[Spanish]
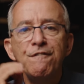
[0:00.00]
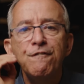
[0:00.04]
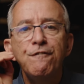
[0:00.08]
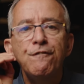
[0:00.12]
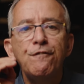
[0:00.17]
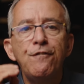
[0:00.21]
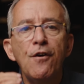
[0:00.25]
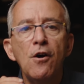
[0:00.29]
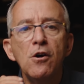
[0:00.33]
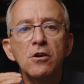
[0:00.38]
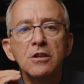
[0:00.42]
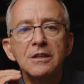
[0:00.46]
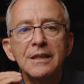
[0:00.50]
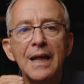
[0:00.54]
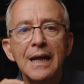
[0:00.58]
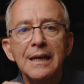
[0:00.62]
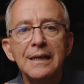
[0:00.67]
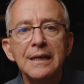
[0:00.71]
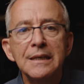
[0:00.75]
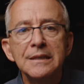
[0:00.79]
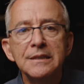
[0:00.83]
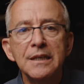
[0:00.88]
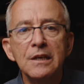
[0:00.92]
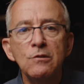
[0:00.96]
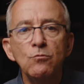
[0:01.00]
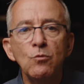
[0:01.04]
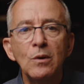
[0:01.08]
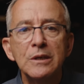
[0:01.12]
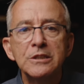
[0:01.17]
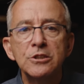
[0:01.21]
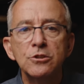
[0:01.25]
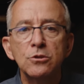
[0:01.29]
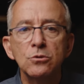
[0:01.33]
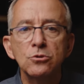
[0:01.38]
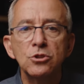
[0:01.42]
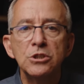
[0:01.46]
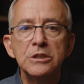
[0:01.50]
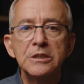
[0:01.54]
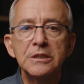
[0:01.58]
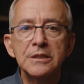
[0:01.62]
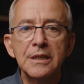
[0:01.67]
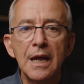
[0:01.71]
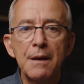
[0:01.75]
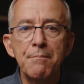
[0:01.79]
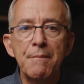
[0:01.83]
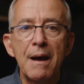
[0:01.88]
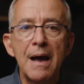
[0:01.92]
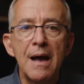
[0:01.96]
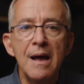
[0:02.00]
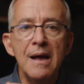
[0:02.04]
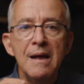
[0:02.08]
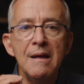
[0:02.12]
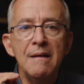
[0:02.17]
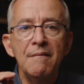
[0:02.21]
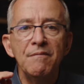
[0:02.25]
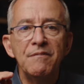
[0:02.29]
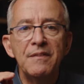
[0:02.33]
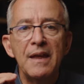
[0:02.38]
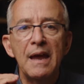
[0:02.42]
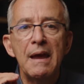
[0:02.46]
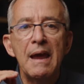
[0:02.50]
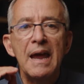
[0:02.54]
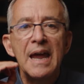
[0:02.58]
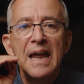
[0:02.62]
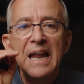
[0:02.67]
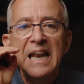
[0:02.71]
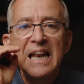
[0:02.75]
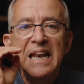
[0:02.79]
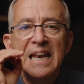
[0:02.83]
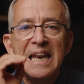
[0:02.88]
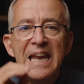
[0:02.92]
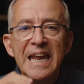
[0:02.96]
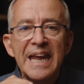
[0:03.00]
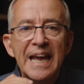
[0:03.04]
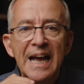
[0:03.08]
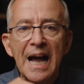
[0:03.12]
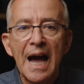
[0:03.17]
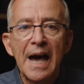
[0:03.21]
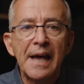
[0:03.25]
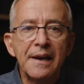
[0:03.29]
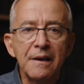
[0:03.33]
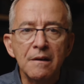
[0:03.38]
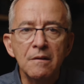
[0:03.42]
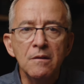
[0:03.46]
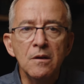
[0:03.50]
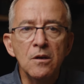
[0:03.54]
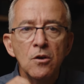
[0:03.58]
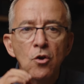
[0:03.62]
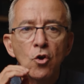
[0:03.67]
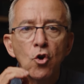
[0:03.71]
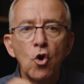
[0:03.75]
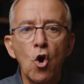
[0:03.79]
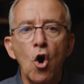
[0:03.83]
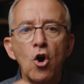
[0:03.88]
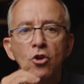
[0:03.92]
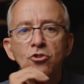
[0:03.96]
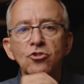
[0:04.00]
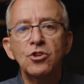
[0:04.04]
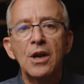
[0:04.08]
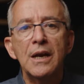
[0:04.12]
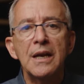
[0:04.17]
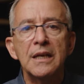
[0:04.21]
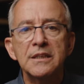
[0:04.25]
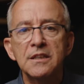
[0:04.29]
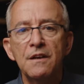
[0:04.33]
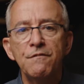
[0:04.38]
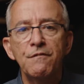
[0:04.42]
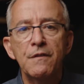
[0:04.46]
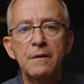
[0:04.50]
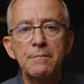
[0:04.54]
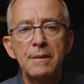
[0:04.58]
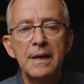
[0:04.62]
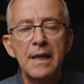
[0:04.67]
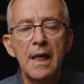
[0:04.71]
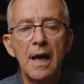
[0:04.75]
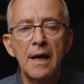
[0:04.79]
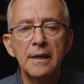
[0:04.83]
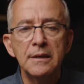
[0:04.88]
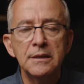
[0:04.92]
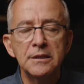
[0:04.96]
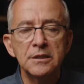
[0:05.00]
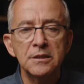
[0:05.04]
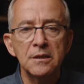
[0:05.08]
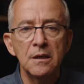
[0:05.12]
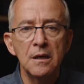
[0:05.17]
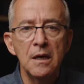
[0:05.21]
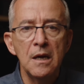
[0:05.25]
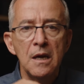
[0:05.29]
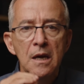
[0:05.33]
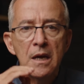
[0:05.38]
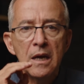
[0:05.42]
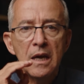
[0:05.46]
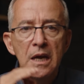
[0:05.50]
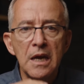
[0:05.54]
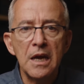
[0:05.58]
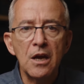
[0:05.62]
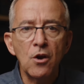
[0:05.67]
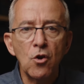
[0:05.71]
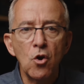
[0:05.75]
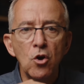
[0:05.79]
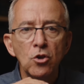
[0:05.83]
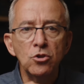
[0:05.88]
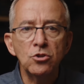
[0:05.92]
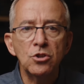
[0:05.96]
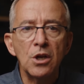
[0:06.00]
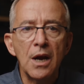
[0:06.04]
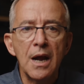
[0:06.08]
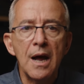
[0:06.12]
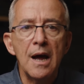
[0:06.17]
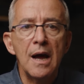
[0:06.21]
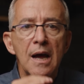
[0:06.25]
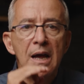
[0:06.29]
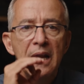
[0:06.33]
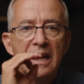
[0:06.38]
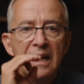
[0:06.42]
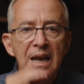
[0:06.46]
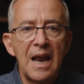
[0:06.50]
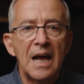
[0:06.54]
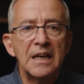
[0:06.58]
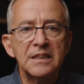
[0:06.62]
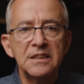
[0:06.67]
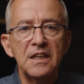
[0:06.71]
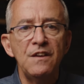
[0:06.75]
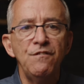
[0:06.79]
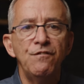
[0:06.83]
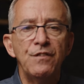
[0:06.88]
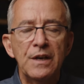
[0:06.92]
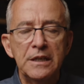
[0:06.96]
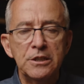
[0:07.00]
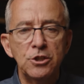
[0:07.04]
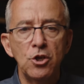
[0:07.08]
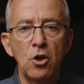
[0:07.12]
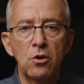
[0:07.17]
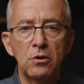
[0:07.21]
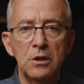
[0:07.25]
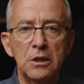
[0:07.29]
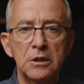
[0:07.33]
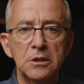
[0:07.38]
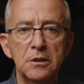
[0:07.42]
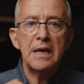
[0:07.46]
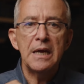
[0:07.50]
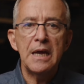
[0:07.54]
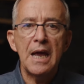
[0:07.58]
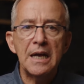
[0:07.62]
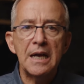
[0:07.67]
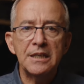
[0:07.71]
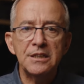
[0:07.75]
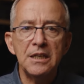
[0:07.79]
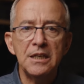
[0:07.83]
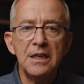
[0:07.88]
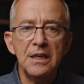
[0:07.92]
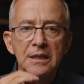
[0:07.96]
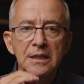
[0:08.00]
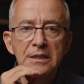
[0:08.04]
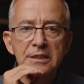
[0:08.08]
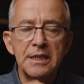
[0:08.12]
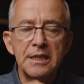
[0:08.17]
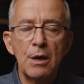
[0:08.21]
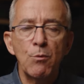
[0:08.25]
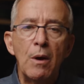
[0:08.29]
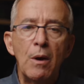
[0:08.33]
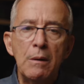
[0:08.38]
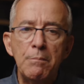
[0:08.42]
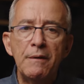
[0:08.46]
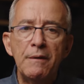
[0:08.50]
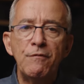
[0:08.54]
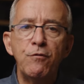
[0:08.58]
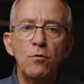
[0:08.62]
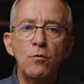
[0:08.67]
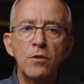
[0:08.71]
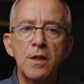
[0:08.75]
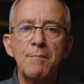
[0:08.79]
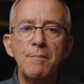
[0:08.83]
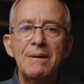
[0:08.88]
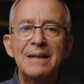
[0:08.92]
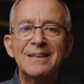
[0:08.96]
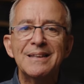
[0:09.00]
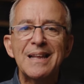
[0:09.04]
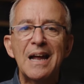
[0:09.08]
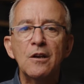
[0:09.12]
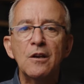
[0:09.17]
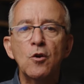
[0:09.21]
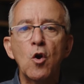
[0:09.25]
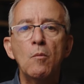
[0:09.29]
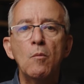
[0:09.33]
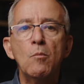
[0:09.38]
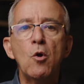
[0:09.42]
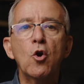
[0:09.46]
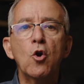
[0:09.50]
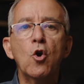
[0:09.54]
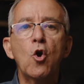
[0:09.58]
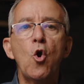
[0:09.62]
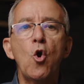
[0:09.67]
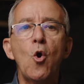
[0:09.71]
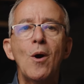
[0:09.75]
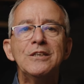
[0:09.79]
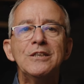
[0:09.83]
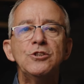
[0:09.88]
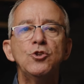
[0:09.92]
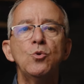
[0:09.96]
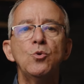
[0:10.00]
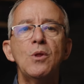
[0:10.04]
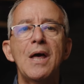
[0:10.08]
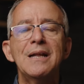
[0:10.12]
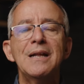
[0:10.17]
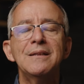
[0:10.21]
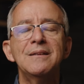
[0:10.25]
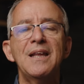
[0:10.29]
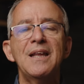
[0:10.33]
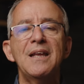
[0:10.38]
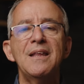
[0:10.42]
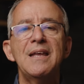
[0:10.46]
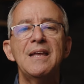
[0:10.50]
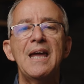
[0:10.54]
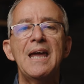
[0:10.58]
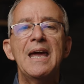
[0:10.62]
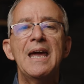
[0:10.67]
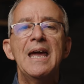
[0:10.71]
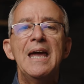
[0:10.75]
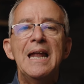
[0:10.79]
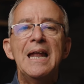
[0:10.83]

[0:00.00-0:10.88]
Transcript: A fortalece nuestro sistema de ligar contra las enfermedades y contra las infecciones. Y allí se vuelve fundamental como coayudante de